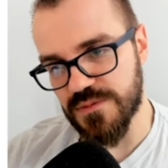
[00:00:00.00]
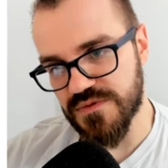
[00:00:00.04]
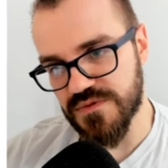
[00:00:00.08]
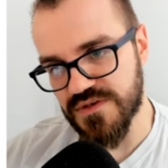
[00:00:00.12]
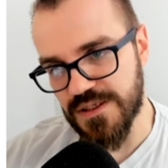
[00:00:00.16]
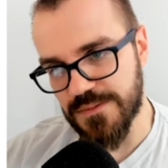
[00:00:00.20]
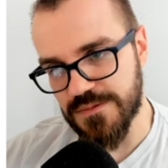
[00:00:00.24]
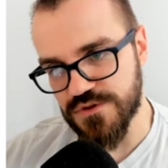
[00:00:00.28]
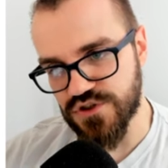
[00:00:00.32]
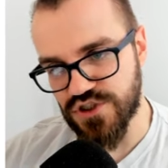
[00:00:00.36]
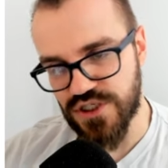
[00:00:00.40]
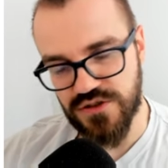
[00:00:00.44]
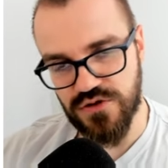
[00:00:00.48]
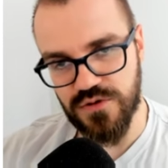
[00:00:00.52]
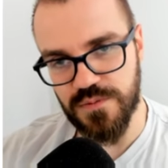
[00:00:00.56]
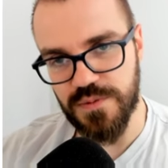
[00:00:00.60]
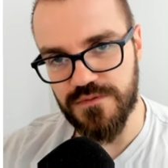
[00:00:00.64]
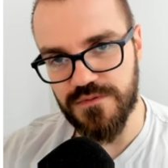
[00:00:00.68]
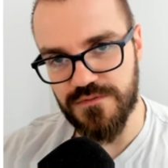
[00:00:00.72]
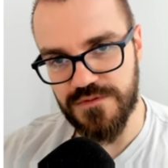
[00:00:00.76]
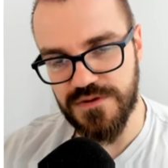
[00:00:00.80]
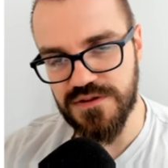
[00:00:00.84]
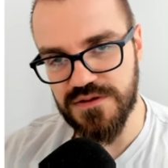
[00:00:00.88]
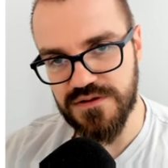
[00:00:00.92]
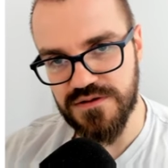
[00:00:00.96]
im selben Chat noch
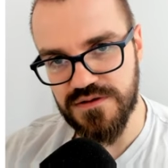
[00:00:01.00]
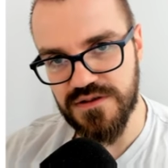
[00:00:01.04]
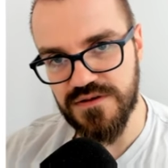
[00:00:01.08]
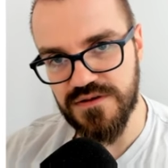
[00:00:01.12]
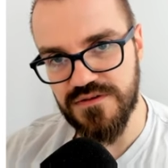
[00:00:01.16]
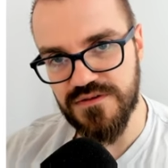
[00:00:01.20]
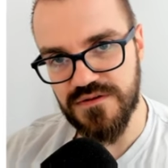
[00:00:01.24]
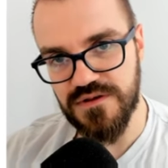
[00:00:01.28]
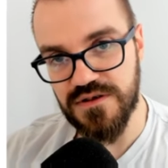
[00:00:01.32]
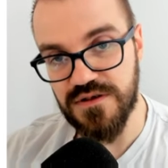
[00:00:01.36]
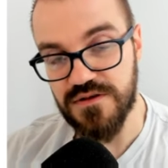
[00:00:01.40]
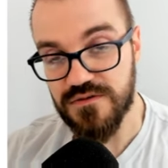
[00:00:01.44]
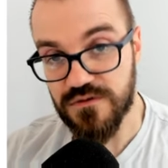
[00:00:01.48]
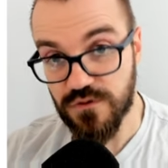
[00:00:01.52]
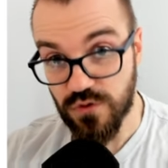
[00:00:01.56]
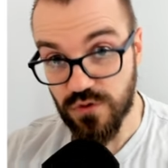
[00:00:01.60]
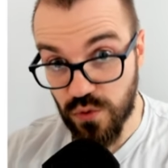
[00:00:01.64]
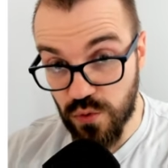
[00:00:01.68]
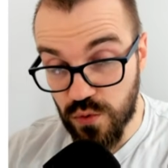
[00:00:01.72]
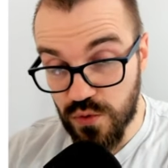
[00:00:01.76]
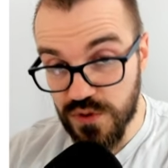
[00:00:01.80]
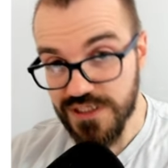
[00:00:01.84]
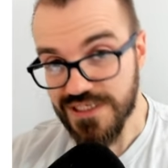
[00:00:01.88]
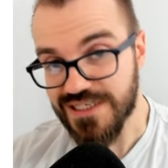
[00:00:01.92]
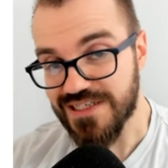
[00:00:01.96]
befindet, ist die
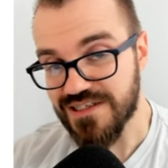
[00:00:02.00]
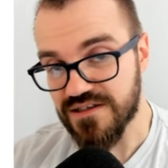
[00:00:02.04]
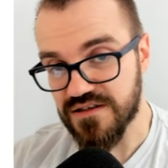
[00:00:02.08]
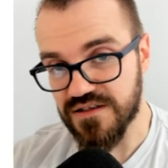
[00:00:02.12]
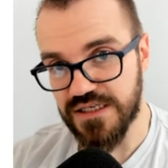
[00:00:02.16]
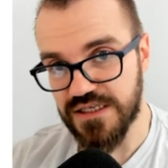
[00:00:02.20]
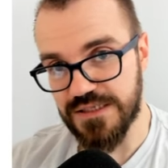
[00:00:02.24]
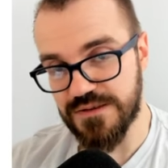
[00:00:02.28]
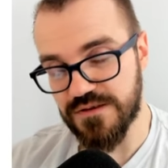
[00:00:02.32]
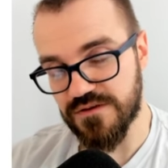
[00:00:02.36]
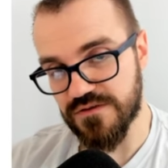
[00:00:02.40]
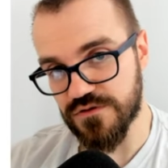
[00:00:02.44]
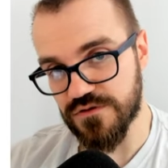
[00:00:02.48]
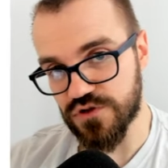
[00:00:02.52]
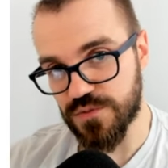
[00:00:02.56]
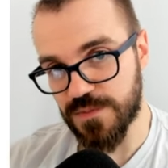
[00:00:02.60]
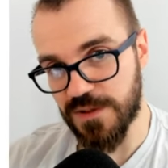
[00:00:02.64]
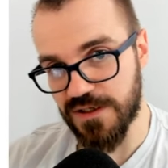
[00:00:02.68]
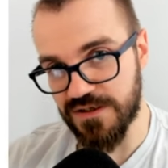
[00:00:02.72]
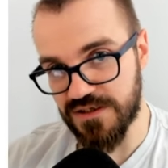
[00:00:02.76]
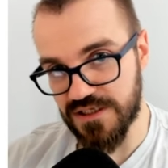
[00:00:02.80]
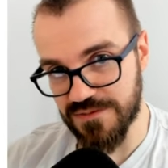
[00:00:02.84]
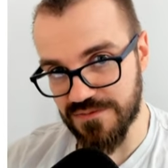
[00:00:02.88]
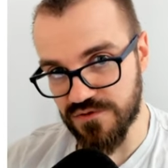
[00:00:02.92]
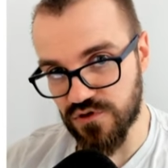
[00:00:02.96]
Historie in diesem
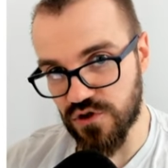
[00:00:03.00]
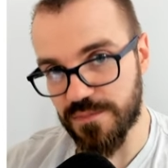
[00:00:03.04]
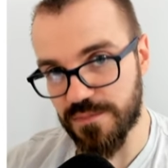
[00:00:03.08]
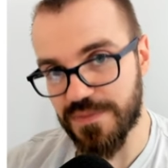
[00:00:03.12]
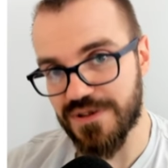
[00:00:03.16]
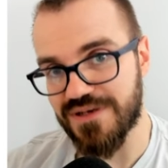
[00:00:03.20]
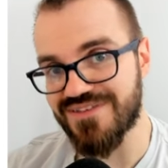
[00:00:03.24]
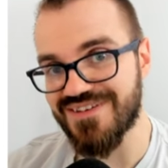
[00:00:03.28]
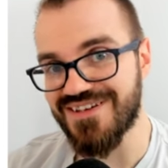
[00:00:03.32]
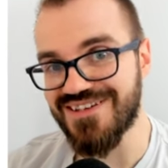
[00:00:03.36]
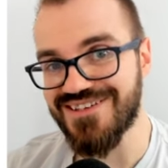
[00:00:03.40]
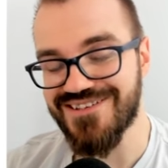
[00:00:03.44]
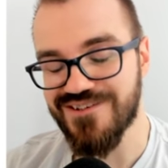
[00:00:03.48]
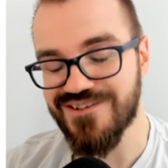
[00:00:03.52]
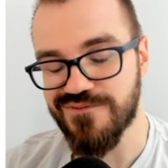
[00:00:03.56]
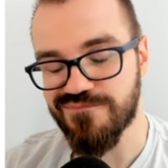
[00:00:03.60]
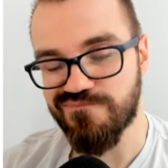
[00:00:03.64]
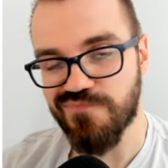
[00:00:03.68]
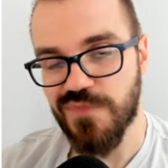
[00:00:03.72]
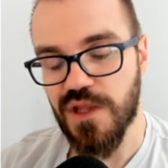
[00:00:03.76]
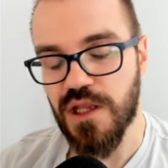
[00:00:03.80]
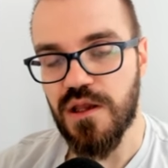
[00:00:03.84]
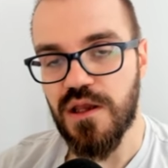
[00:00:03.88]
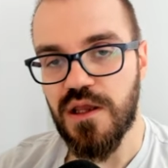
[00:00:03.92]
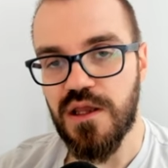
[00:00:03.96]
Gespräch immer noch präsent.
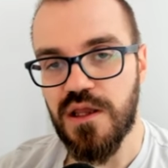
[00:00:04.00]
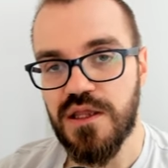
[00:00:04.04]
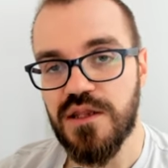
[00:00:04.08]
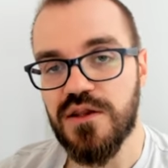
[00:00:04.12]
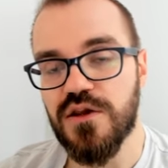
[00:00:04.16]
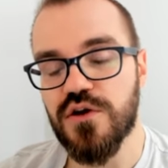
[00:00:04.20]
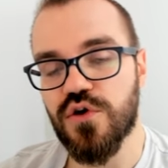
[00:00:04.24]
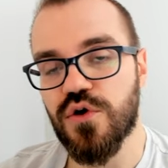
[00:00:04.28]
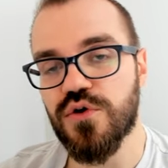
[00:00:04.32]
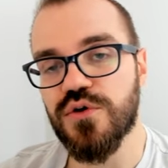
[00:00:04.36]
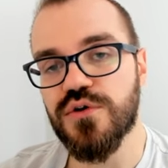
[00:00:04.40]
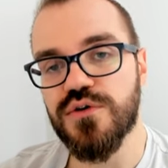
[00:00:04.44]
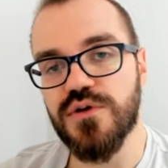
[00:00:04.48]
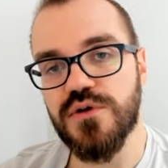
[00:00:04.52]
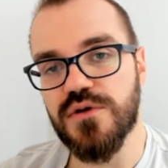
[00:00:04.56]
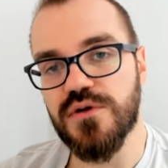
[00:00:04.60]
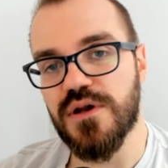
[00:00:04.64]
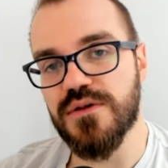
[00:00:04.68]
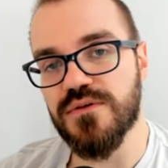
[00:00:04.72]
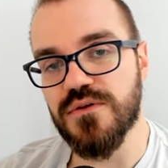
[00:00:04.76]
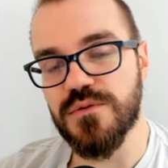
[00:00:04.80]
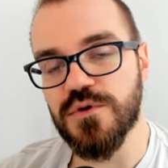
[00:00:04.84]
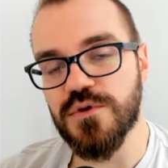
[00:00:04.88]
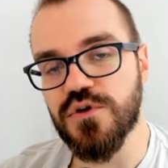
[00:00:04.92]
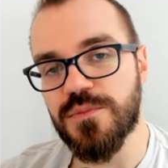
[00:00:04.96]
Ihr könnt euch
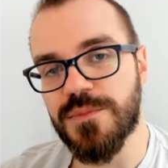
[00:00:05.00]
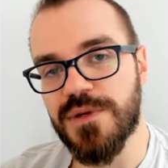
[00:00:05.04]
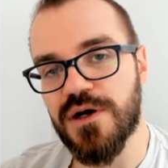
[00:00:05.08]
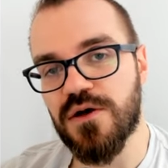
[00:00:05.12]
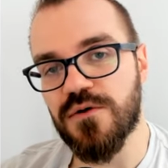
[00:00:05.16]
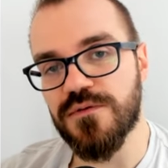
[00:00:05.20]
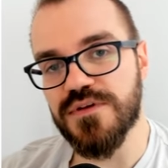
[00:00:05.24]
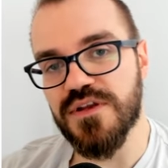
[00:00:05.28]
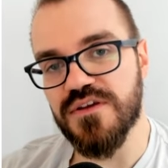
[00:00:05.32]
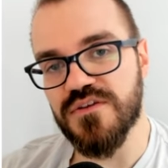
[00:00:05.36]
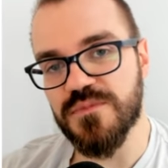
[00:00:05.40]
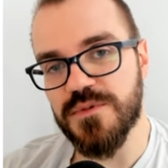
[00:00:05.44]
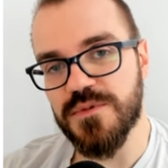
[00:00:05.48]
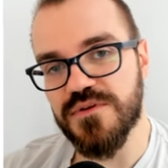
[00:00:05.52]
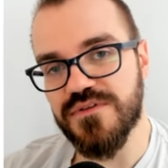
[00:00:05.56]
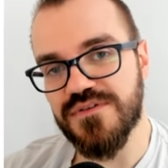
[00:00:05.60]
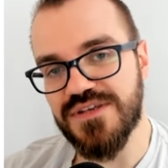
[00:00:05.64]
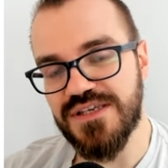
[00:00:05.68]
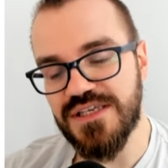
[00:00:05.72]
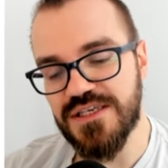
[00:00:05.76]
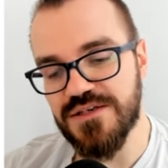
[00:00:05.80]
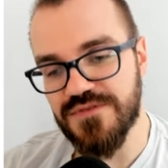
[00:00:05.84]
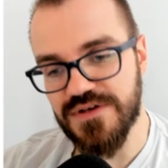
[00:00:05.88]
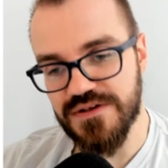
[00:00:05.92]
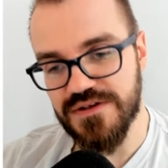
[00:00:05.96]
also immer noch mal auf das
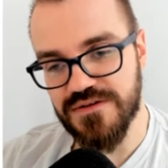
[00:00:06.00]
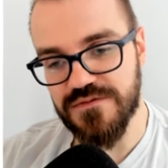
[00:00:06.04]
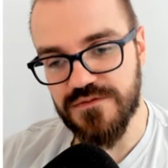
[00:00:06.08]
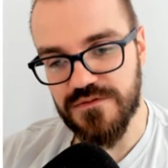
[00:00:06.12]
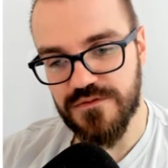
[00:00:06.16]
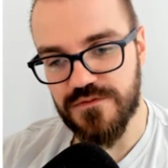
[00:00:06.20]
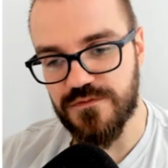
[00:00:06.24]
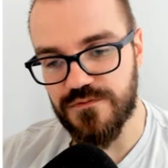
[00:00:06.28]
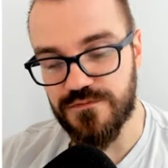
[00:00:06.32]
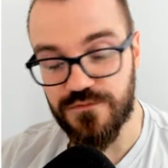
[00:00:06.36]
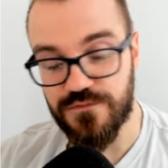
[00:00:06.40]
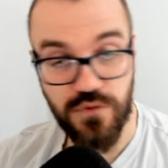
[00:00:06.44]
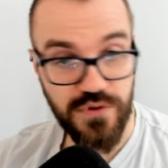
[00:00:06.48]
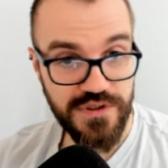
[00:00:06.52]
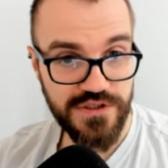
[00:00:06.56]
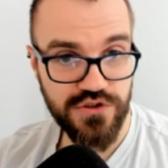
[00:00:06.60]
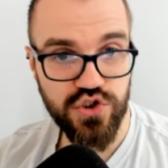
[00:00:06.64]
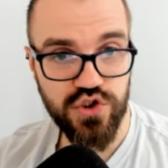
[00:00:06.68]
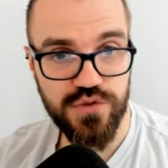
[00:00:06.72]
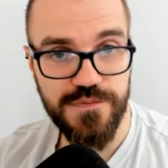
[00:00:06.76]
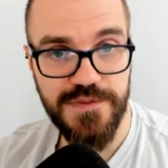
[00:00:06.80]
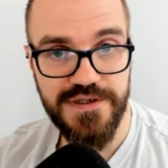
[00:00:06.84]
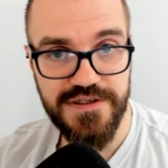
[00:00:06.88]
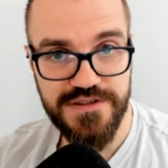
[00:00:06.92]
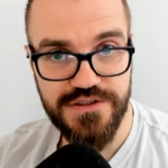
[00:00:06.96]
beziehen, was vorher
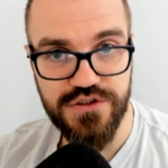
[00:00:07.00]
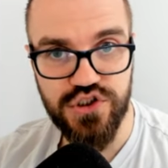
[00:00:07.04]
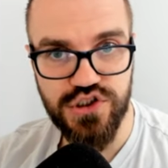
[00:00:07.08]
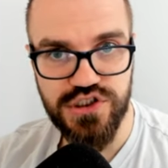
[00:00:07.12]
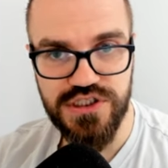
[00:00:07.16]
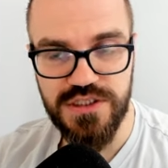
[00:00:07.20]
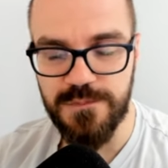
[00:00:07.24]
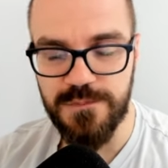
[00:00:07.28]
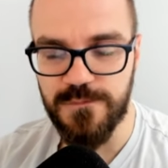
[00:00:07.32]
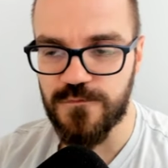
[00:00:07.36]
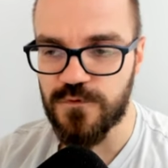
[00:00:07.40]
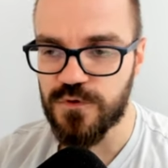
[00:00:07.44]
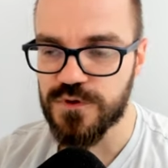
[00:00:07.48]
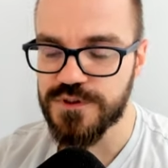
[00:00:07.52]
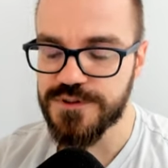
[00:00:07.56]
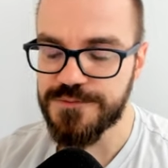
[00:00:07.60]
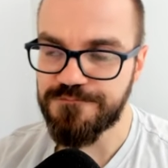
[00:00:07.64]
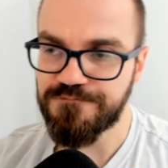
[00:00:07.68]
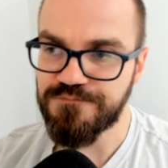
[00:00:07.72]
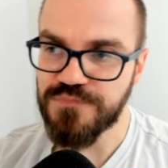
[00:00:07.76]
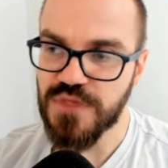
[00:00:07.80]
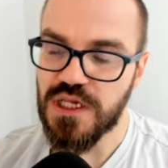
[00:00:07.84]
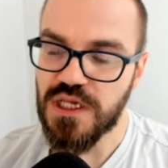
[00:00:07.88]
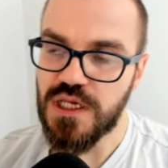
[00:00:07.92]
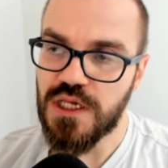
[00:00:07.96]
schon mal geschrieben wurde.
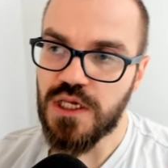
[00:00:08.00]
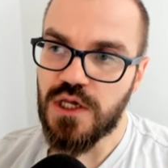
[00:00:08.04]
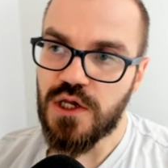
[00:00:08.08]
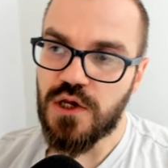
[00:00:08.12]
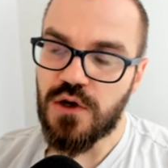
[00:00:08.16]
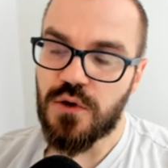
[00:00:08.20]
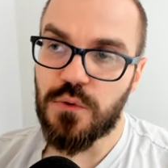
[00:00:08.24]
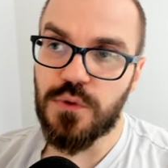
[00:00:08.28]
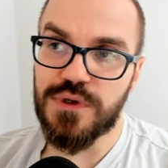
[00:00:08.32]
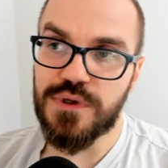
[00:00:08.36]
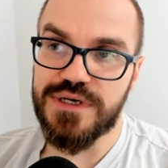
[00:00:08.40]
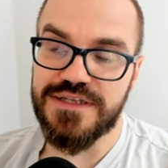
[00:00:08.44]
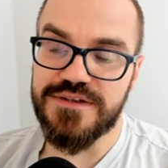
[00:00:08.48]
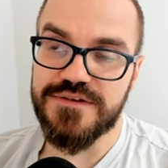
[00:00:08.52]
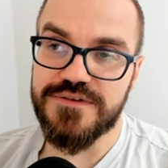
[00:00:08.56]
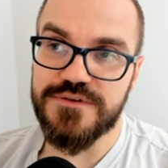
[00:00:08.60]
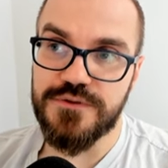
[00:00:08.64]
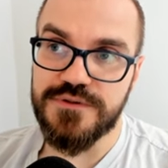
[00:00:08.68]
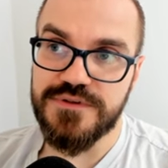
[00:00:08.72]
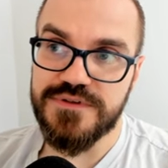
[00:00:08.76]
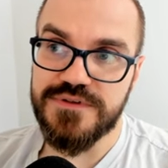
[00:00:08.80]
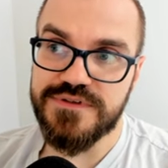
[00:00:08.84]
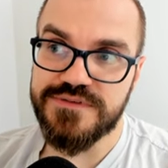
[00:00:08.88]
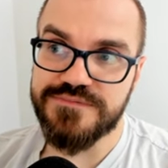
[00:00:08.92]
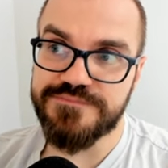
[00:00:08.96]
Und
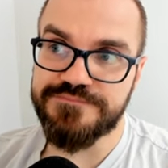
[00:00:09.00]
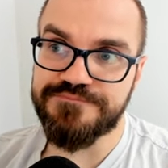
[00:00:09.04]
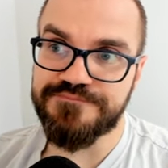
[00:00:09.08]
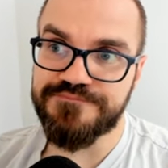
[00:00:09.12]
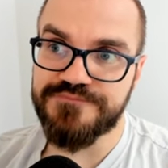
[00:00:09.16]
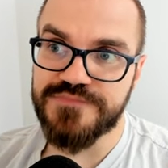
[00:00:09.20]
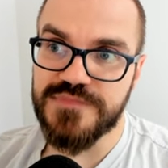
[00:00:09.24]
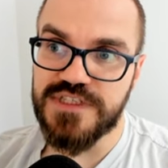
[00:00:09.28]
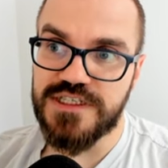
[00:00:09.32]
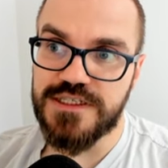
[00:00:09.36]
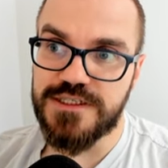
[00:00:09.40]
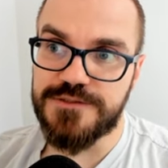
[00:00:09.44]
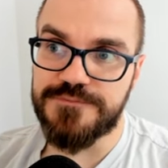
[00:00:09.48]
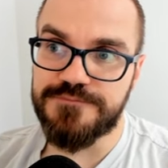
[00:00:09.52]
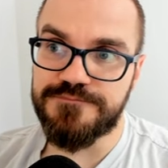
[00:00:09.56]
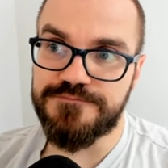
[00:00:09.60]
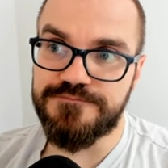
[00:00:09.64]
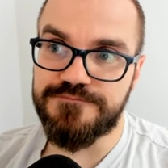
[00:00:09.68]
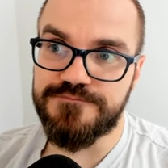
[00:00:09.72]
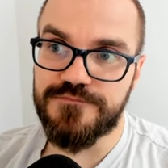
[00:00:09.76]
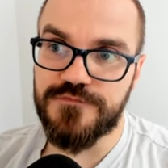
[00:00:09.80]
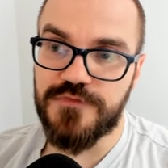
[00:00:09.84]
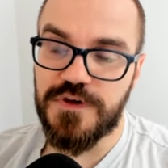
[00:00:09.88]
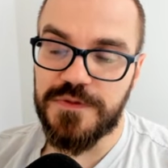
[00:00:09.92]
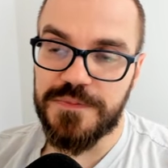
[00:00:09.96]
ansonsten,
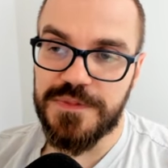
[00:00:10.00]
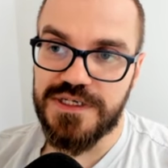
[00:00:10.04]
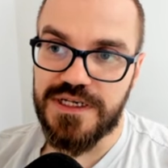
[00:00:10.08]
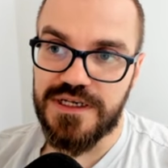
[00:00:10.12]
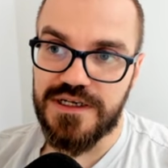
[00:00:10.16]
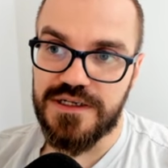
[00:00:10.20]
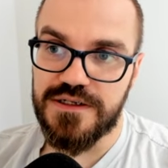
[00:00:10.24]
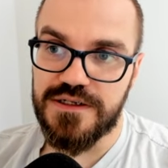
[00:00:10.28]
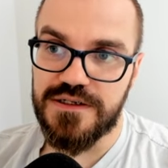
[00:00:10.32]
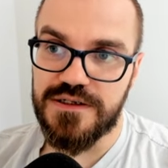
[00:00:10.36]
ähm, wenn man äh,